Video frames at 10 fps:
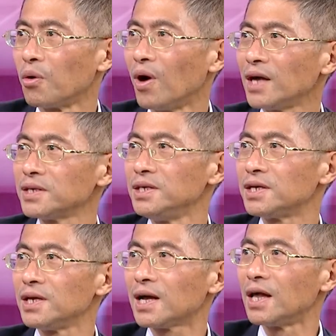多，而且你
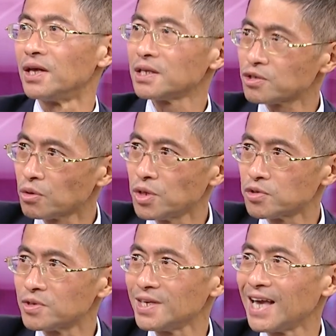可以看到，那中位
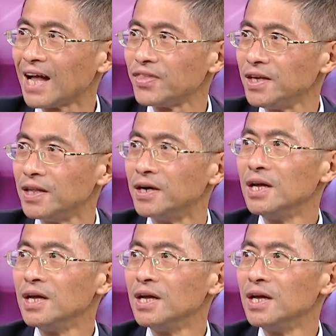数是压低的。